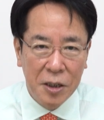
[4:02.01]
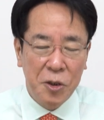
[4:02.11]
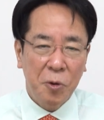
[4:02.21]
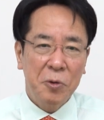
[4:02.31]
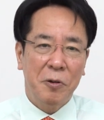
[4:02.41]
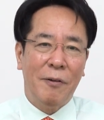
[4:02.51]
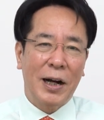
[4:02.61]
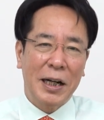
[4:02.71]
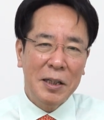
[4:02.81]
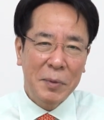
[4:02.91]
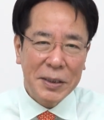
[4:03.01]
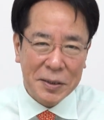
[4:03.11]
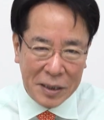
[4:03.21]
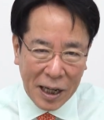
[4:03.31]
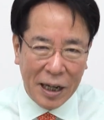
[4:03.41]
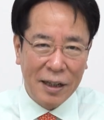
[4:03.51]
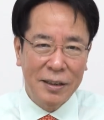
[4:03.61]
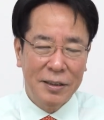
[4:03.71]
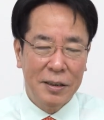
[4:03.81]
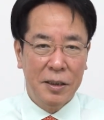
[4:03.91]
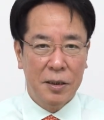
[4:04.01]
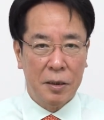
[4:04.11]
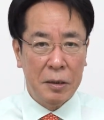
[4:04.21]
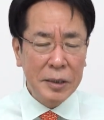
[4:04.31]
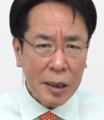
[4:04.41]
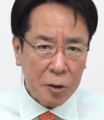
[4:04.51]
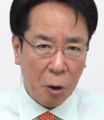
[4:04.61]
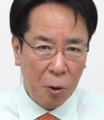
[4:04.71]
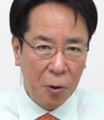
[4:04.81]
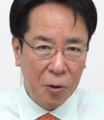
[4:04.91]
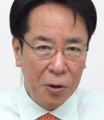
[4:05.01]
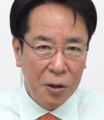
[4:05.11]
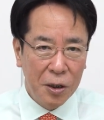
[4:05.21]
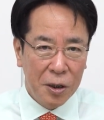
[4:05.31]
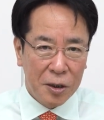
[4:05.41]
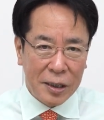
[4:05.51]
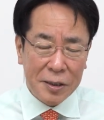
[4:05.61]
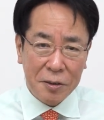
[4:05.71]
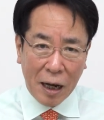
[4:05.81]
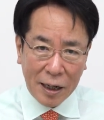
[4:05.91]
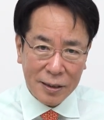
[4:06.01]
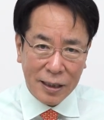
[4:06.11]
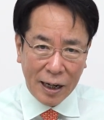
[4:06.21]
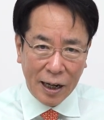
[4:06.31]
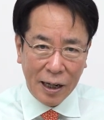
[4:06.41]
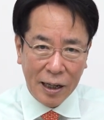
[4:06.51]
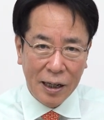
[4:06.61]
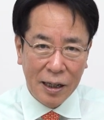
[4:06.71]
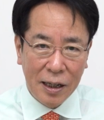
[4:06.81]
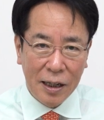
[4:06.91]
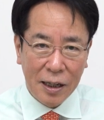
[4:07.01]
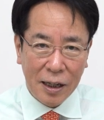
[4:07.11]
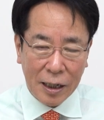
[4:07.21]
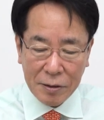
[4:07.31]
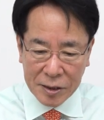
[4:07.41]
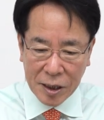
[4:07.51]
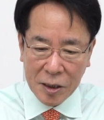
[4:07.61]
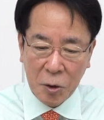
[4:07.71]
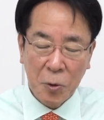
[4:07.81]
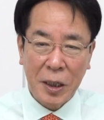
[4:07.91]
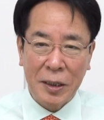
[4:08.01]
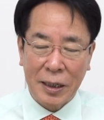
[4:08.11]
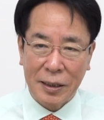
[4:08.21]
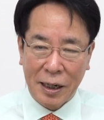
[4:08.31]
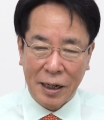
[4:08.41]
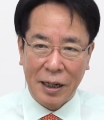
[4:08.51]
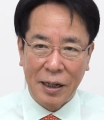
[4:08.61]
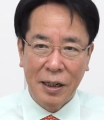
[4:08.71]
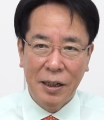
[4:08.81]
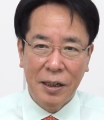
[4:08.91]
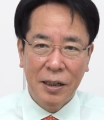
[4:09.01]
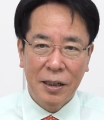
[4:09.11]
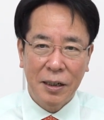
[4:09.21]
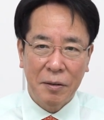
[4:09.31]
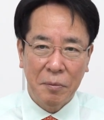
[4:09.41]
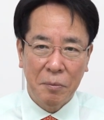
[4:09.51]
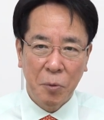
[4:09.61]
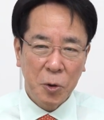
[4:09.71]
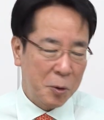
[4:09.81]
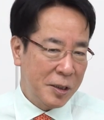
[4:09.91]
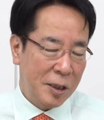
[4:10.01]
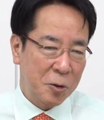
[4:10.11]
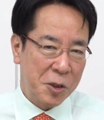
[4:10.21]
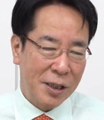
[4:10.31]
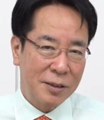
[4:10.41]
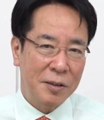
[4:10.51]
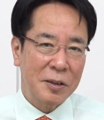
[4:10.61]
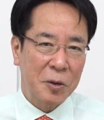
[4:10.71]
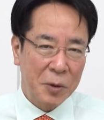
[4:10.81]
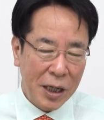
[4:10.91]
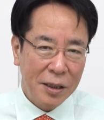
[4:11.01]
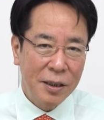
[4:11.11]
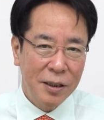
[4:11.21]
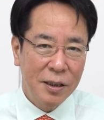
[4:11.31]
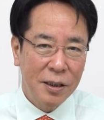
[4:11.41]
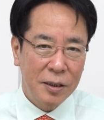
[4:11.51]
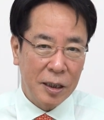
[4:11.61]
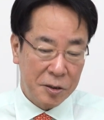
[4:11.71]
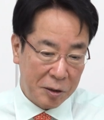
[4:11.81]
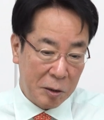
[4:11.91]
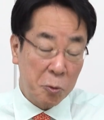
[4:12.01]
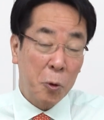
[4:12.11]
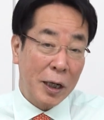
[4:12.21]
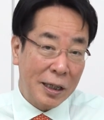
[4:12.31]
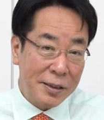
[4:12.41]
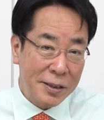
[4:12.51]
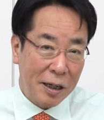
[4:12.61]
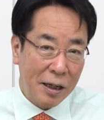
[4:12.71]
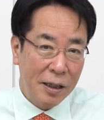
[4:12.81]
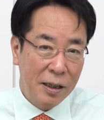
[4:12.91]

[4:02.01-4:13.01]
ショックは分かりますがリセット点数払ったらあるいは全員脳点だったらもっとリセットしやすいですよね点数が動かないですから